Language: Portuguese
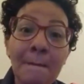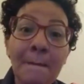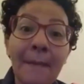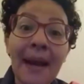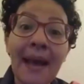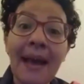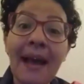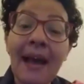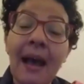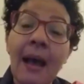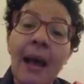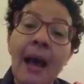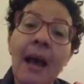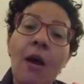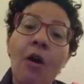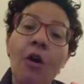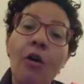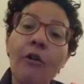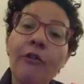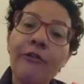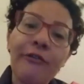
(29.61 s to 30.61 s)
para
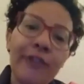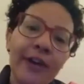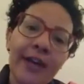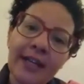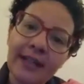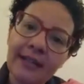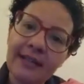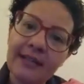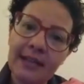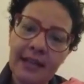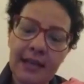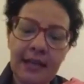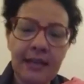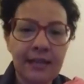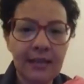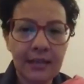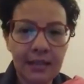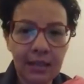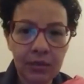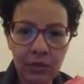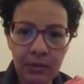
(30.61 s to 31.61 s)
oferecer
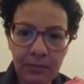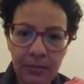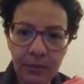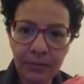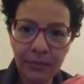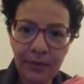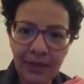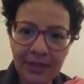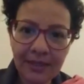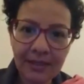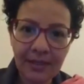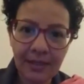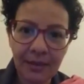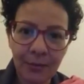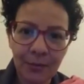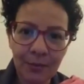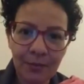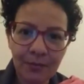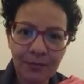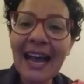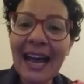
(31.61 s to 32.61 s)
isso à
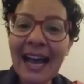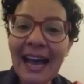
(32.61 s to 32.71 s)
população.